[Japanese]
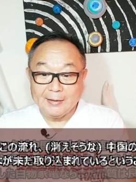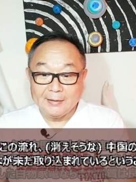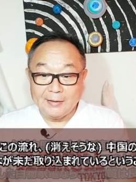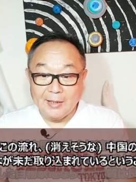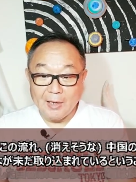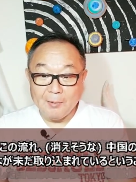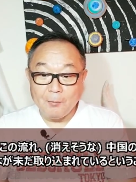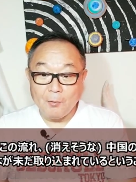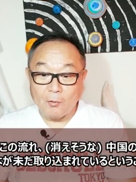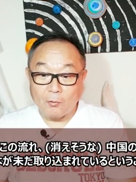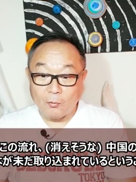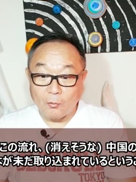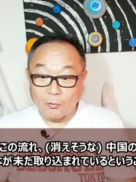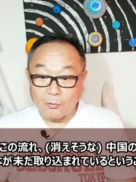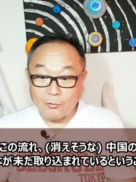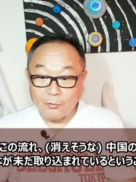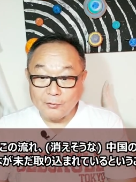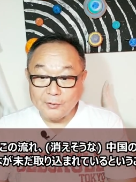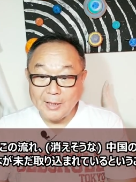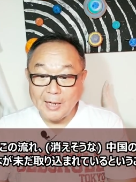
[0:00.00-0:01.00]
でもこ
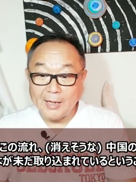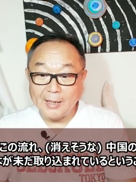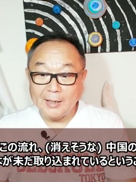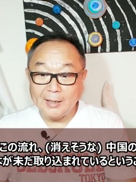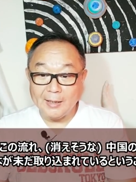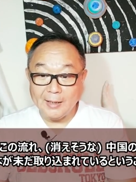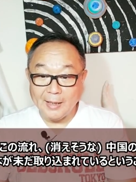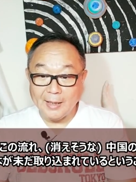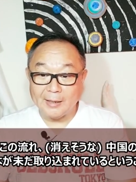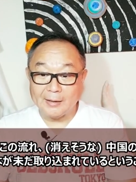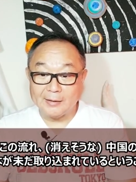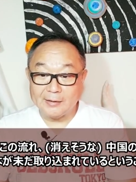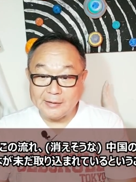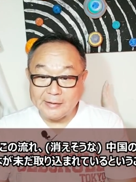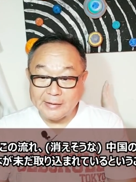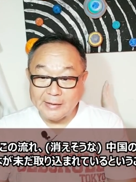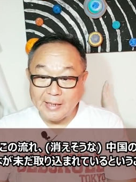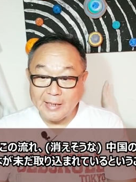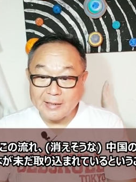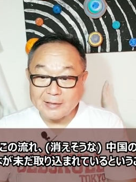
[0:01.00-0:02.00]
の流れ
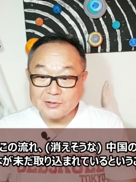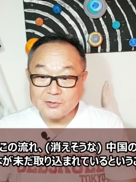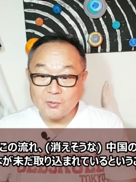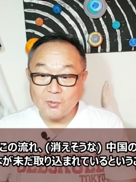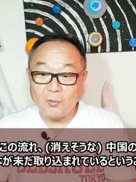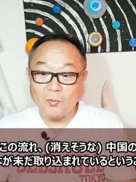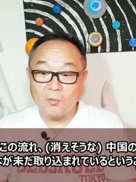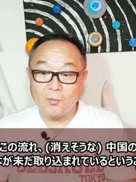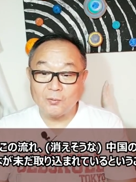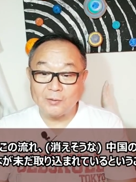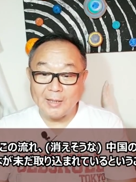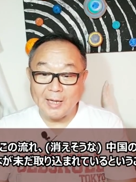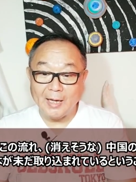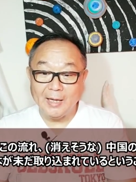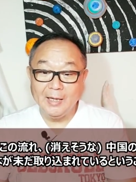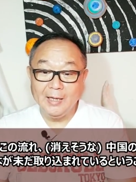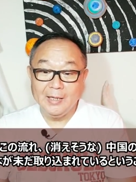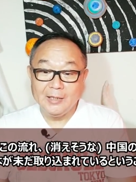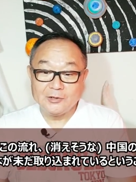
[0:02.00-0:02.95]
消えそうな